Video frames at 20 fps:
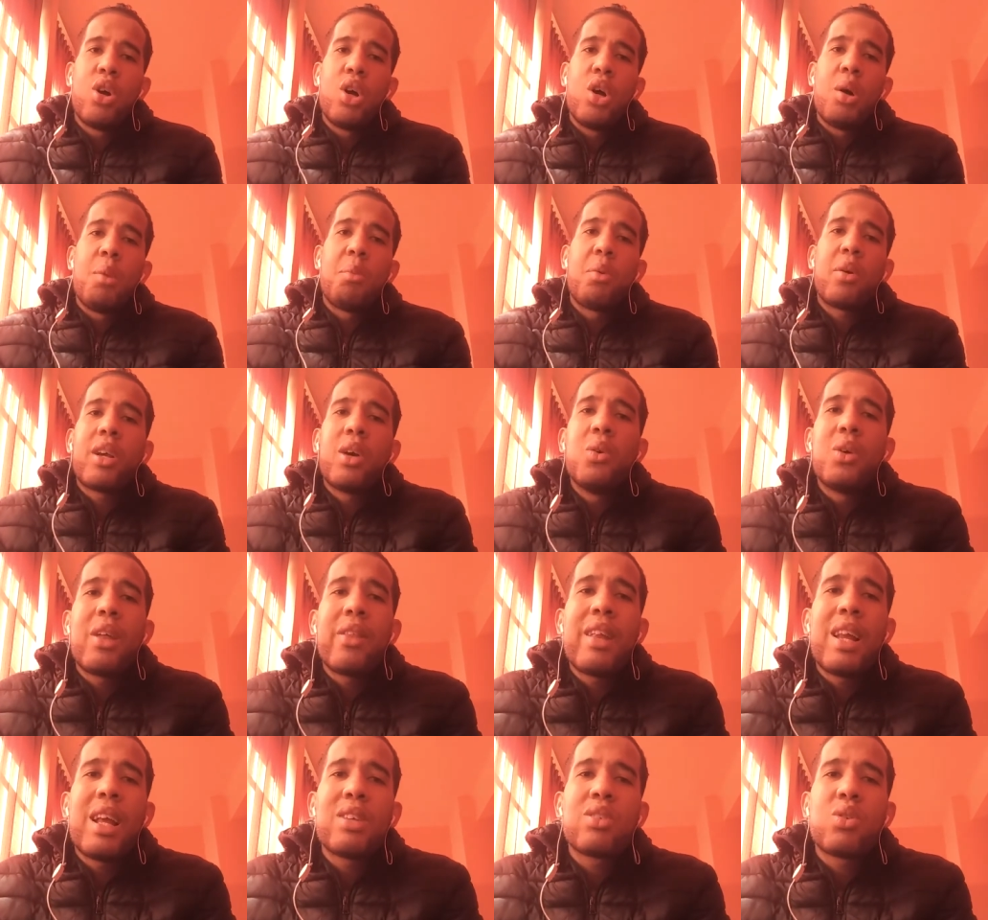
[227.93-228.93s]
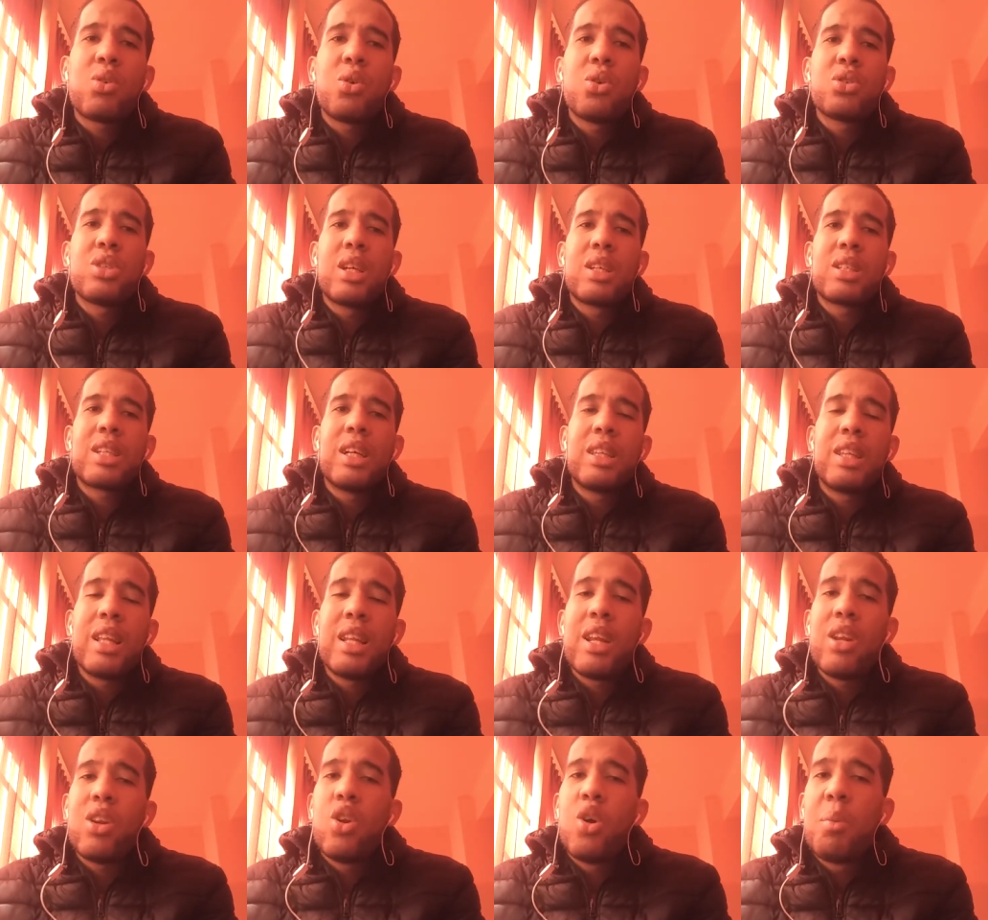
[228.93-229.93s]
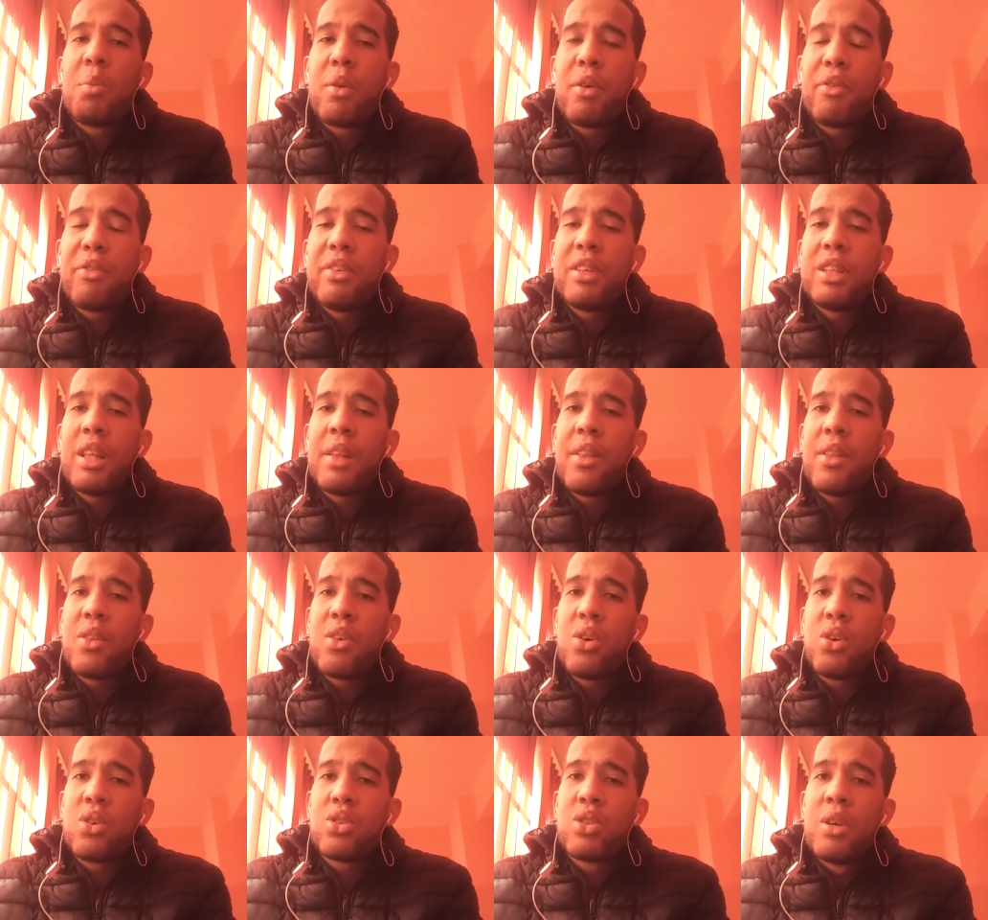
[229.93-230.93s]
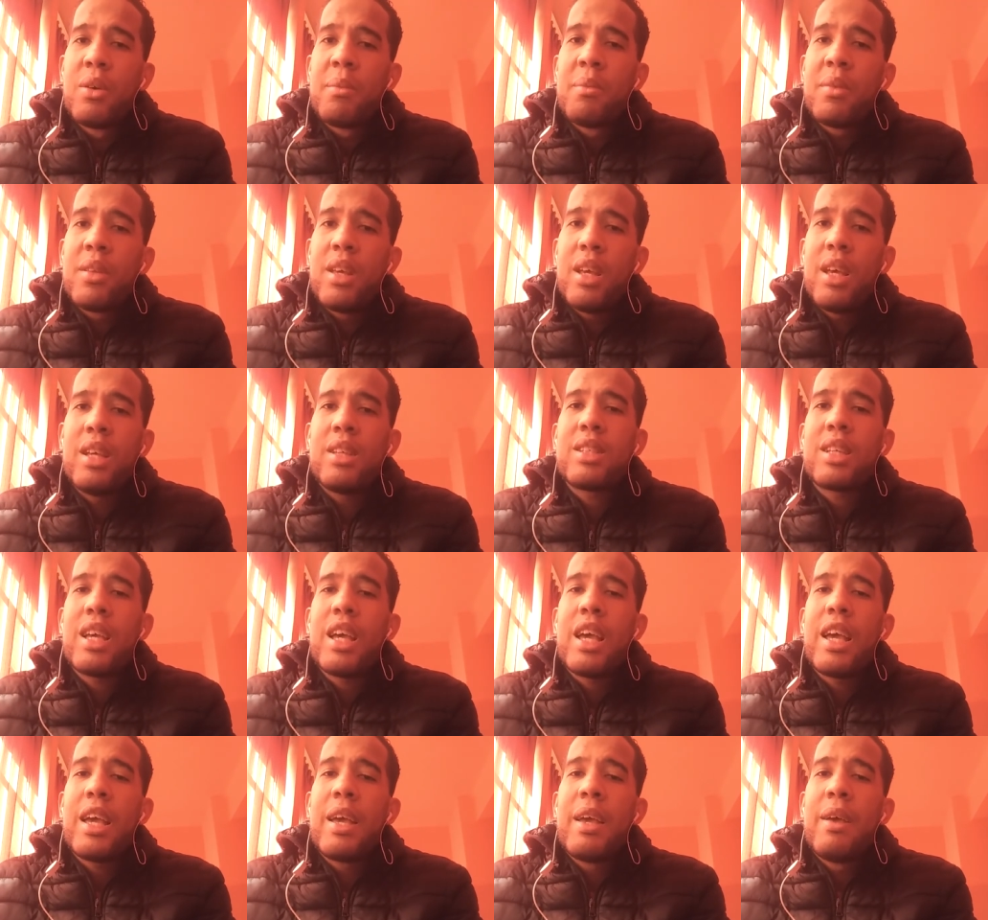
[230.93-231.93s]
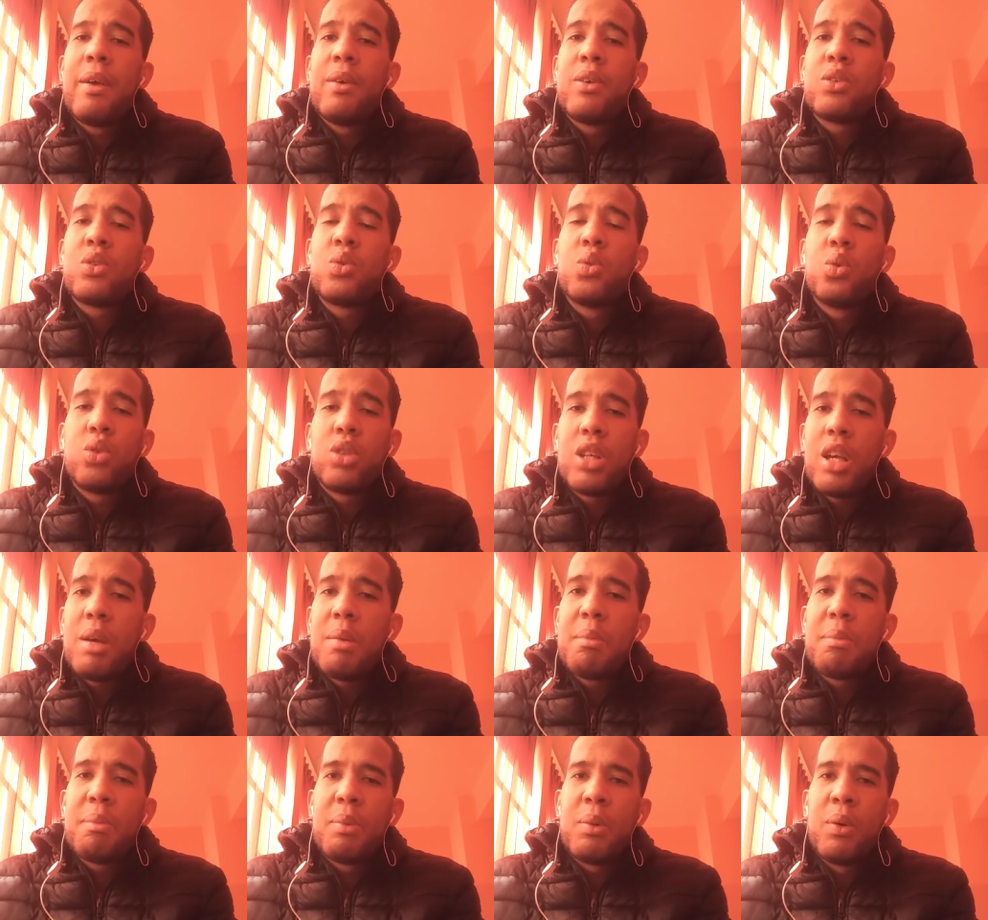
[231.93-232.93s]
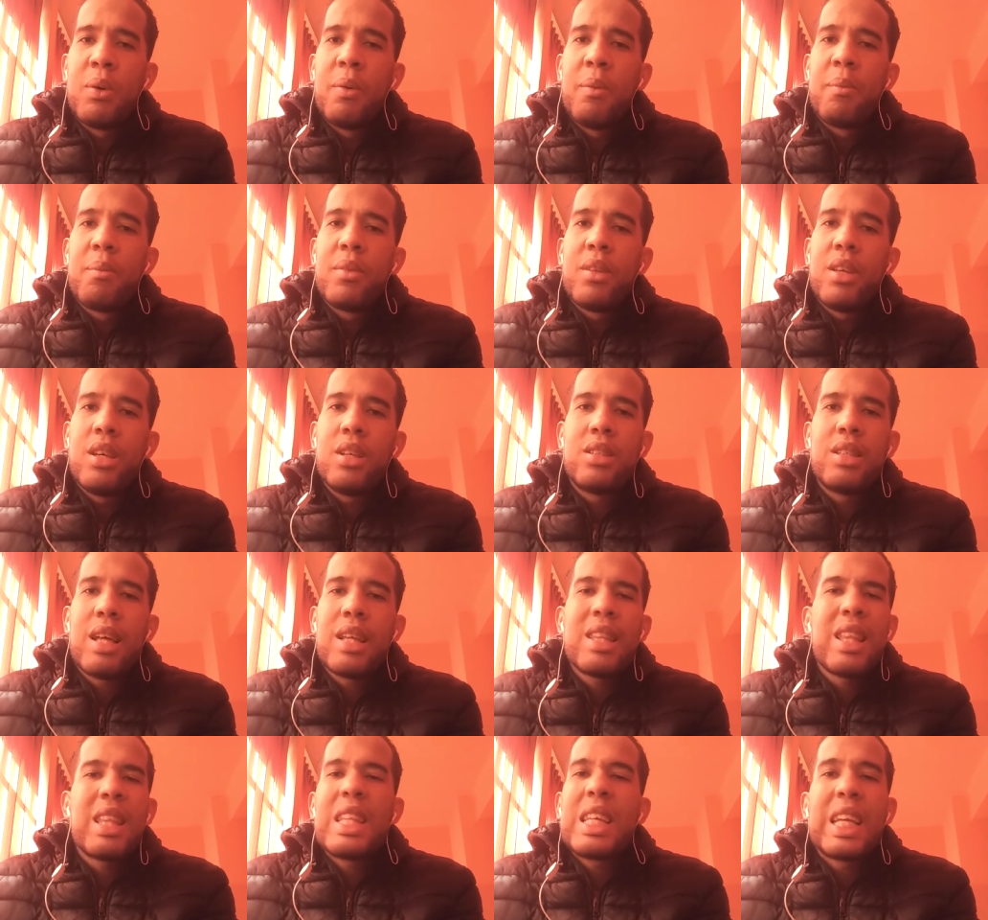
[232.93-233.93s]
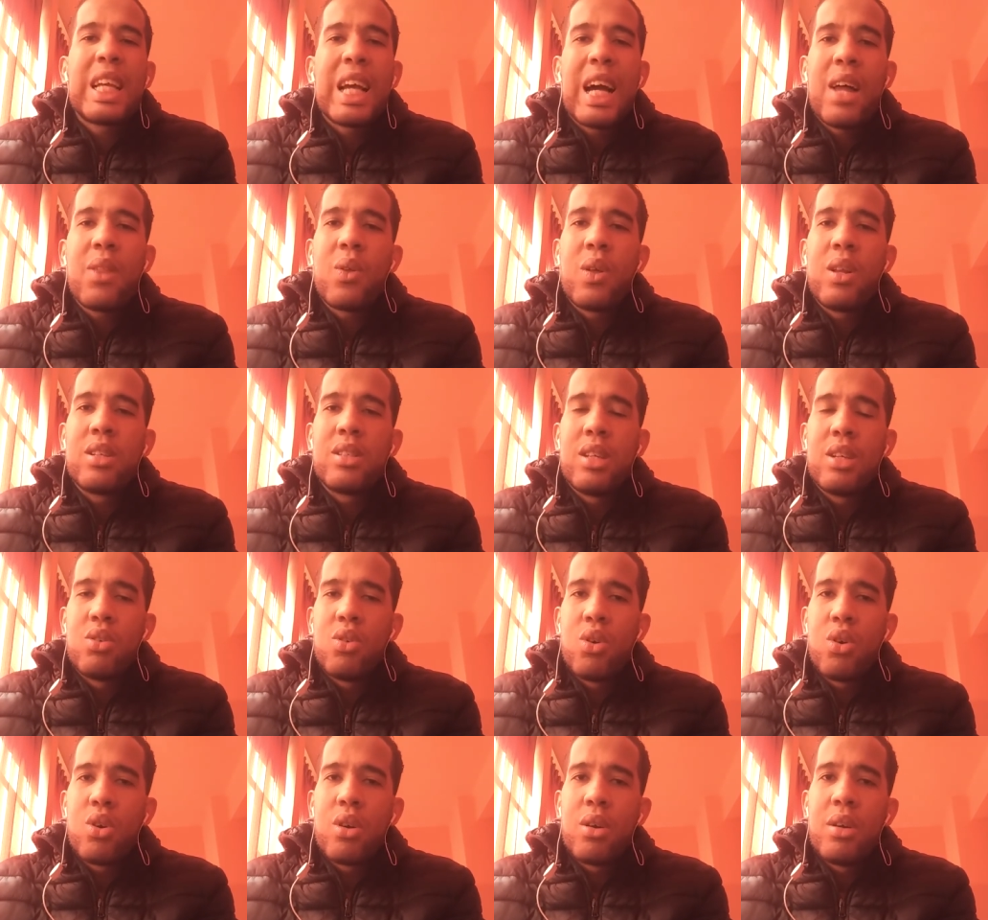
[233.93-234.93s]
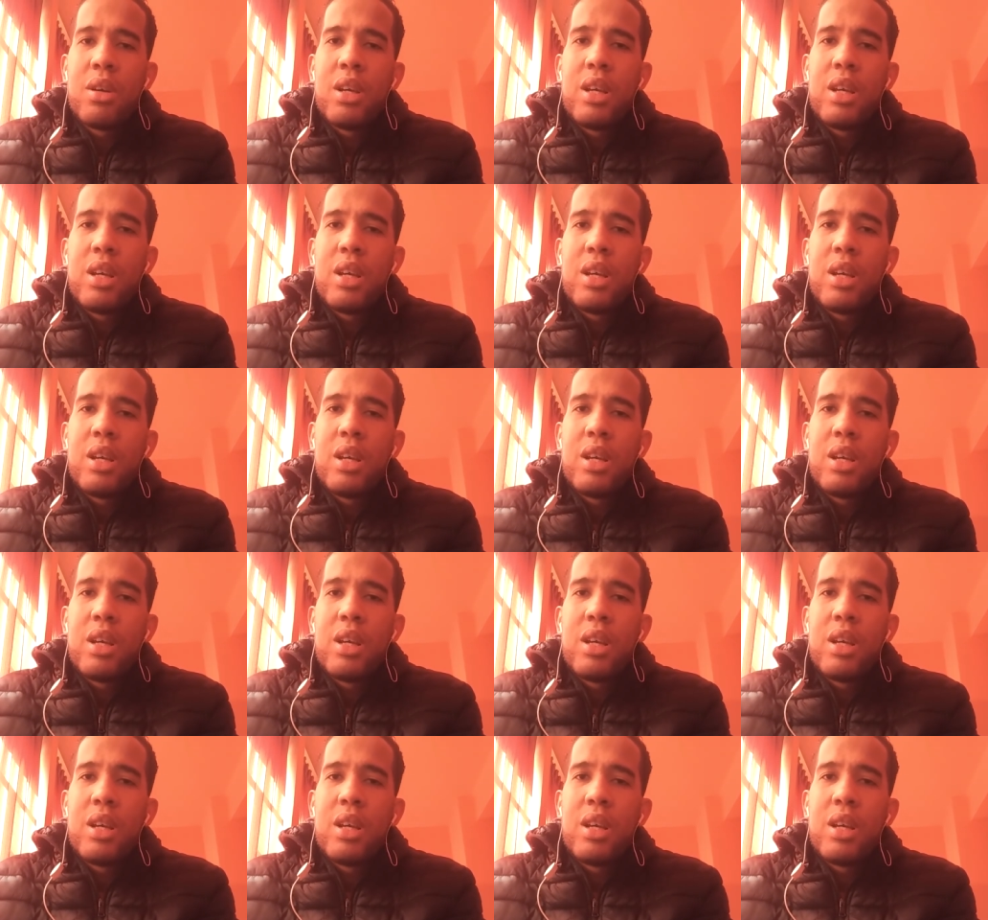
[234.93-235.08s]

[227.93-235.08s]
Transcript: Porque una de las cosas que tienen los profetas de Dios es que su tiempo está dedicado al Señor,